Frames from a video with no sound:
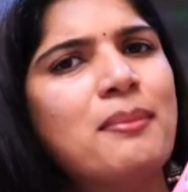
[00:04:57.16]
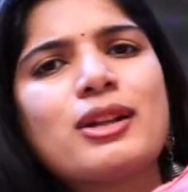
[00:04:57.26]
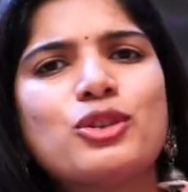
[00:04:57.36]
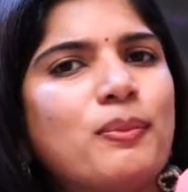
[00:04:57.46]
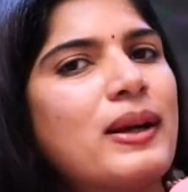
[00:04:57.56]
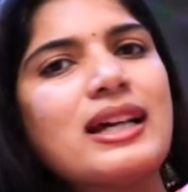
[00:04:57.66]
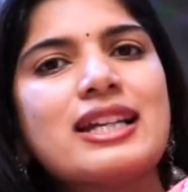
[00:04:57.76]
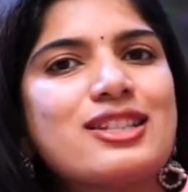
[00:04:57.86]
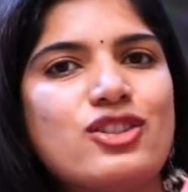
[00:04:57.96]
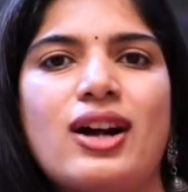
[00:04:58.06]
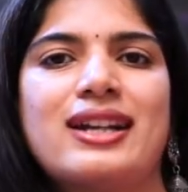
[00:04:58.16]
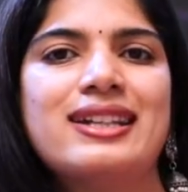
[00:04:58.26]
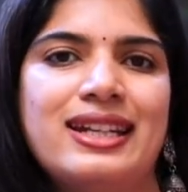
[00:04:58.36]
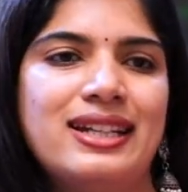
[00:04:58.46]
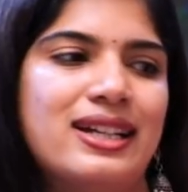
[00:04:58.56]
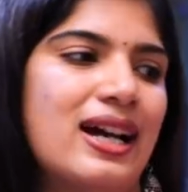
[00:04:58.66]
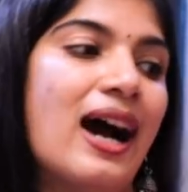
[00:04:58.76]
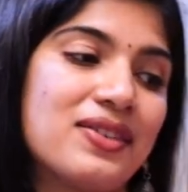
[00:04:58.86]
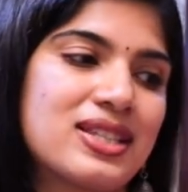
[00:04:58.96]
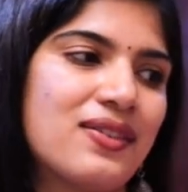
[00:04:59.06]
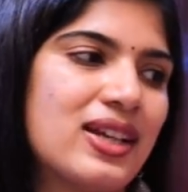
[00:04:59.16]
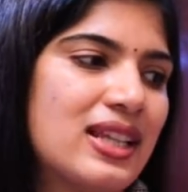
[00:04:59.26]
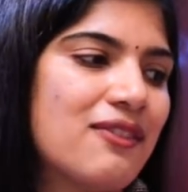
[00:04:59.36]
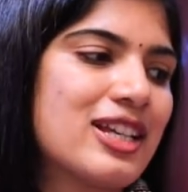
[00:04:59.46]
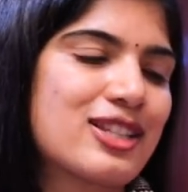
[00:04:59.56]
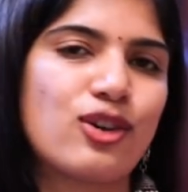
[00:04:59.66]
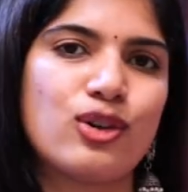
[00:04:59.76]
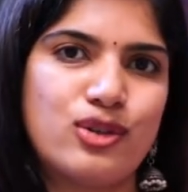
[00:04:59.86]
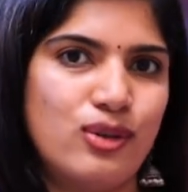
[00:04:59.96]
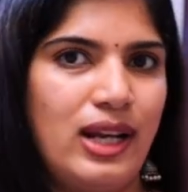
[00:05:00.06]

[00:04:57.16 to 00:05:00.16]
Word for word: బట్ దుపట్టా ఈజ్ నాట్ నీడెడ్ అవసరమైతే వేసుకోవచ్చు